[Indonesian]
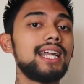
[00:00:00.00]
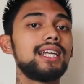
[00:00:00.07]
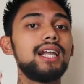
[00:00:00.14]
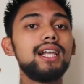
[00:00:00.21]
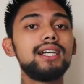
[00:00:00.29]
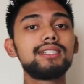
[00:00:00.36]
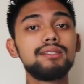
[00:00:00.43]

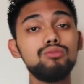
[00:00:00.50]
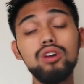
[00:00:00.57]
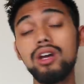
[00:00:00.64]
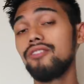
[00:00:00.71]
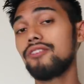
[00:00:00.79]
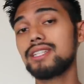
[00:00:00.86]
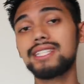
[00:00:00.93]
adalah
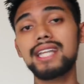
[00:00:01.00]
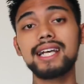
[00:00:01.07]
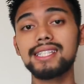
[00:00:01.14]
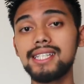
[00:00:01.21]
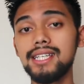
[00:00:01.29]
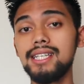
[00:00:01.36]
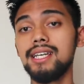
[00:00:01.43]
sebuah
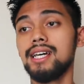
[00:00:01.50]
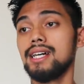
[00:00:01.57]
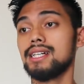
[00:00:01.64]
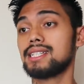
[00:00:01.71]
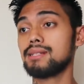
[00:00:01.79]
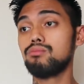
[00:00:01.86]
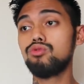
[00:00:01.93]
investasi,
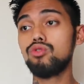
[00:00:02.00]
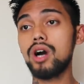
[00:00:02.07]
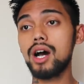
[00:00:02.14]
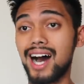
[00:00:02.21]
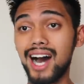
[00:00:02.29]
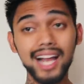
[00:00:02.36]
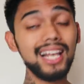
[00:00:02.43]

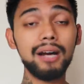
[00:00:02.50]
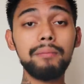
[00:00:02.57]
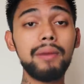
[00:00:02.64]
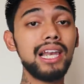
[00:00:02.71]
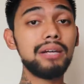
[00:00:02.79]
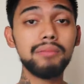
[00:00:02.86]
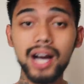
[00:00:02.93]
sebuah hal yang
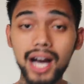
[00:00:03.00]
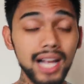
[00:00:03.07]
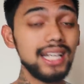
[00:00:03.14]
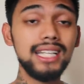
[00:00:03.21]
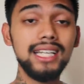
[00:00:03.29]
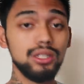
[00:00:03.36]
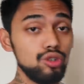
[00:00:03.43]
paling
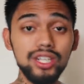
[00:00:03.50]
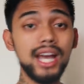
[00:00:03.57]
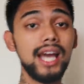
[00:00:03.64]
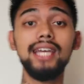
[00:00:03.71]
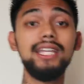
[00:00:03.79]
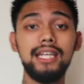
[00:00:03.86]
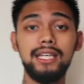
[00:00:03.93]
mahal di
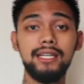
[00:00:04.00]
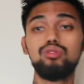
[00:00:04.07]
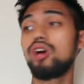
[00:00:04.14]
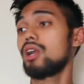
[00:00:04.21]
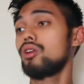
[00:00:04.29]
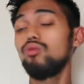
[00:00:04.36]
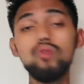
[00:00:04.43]
dunia ini.
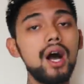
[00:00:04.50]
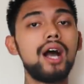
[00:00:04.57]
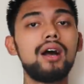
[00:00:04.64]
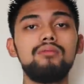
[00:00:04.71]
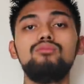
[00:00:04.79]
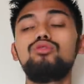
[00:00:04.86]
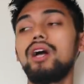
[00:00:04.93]
Bukan
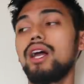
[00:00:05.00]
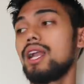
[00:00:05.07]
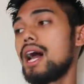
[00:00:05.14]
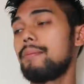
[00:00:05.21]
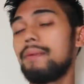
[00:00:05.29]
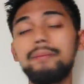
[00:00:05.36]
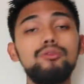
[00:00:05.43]
uang, bukan
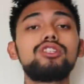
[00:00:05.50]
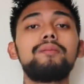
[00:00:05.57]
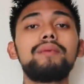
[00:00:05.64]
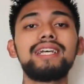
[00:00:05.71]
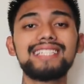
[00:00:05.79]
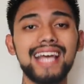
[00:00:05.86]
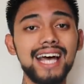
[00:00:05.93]
apapun,
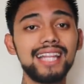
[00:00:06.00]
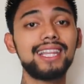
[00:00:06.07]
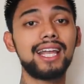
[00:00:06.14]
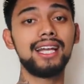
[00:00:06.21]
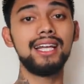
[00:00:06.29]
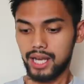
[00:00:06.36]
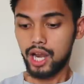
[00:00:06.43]
tapi
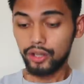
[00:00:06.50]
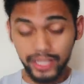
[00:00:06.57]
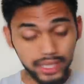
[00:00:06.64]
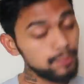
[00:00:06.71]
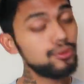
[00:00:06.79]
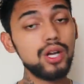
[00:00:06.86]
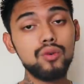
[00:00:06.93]
kesehatan. Kalau
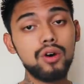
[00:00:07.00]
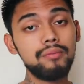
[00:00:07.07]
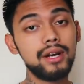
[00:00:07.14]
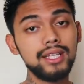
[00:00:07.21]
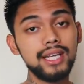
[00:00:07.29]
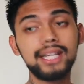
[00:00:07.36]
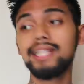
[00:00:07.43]
kita punya uang
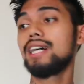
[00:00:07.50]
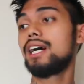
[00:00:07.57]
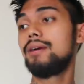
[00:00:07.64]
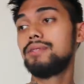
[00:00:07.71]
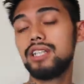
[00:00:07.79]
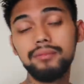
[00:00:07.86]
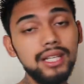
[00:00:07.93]
banyak, kita
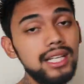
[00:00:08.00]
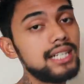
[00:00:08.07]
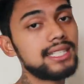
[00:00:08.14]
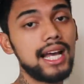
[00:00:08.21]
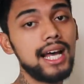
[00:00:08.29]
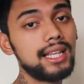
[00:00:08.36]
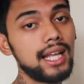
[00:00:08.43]
nggak bisa beli
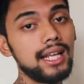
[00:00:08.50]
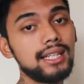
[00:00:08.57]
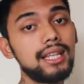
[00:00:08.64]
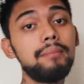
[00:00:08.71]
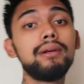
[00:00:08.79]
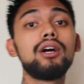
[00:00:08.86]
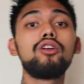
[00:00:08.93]
kesehatan.
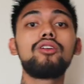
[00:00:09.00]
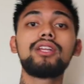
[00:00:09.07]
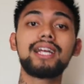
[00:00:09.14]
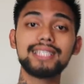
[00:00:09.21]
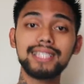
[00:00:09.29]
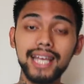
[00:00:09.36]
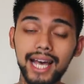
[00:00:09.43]
Tapi kalau
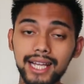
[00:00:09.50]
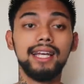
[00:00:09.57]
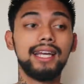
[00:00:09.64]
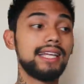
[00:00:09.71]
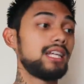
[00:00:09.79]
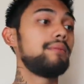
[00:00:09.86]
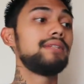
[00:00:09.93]
kita
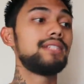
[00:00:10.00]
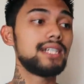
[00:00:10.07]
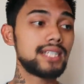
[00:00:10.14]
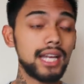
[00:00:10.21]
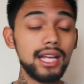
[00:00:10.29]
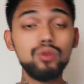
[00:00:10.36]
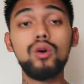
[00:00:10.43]
sehat, kita bisa
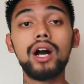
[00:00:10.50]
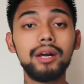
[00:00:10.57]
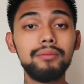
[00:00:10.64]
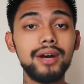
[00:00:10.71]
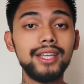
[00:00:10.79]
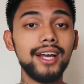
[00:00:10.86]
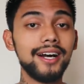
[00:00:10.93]
cari uang
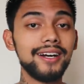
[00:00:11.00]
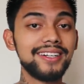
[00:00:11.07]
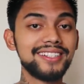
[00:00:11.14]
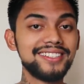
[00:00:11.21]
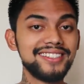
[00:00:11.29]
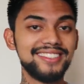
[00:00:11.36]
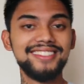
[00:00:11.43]
yang banyak.
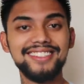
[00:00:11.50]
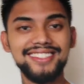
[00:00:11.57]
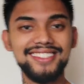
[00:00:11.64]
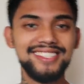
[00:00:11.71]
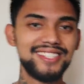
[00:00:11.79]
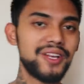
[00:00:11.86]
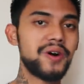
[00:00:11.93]

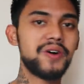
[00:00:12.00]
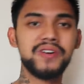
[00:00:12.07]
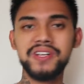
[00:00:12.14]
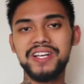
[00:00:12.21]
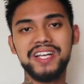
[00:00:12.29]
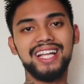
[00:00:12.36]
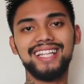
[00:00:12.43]
So,
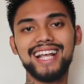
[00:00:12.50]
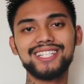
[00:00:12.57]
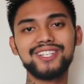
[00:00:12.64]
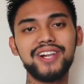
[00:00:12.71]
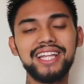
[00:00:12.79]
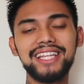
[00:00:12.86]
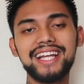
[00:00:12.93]
that's
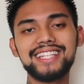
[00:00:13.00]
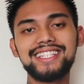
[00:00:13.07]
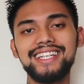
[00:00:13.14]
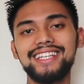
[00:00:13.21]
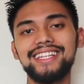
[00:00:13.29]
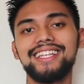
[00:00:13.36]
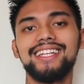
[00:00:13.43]
all and that's
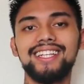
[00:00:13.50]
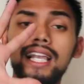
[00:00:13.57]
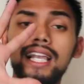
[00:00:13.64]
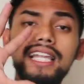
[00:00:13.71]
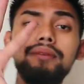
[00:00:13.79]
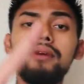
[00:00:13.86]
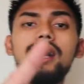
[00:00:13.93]
it.
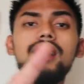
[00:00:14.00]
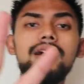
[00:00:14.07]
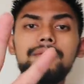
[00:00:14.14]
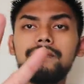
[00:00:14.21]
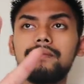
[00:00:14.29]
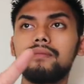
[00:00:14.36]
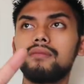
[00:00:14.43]

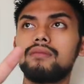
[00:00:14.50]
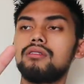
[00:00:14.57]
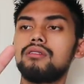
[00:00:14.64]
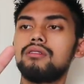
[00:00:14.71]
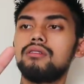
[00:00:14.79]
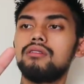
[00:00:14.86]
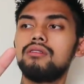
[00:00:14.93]
5,
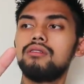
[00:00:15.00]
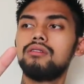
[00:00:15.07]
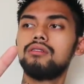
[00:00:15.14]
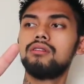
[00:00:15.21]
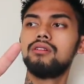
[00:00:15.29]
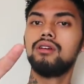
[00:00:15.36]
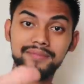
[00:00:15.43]

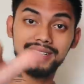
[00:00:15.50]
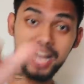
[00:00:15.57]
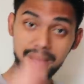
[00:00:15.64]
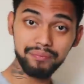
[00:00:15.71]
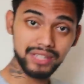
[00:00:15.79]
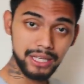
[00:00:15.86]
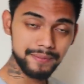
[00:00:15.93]

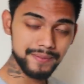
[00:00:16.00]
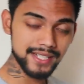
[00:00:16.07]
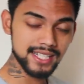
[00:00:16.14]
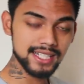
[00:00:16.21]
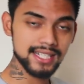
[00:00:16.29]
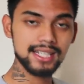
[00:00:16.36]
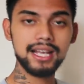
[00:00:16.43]
6
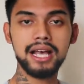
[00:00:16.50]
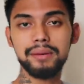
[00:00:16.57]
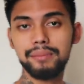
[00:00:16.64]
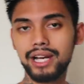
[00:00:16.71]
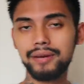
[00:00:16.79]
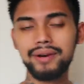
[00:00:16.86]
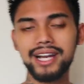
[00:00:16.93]
tips
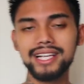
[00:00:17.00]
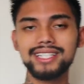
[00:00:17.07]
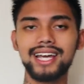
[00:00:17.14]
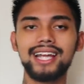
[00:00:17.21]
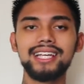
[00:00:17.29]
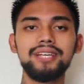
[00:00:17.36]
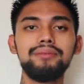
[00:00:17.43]
bagaimana
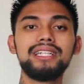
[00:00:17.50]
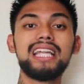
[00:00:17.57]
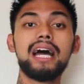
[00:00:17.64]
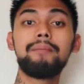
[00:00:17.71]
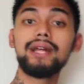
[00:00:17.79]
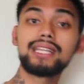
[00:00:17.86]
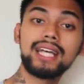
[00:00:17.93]
caranya
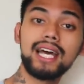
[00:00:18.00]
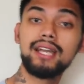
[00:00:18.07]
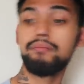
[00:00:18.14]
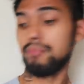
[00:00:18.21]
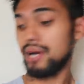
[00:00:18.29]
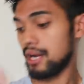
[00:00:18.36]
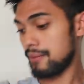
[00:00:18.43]

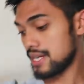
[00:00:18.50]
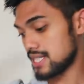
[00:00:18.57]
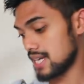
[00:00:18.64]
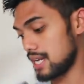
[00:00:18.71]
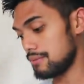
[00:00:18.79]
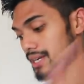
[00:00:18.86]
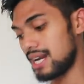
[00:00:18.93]
mendapatkan, bagaimana caranya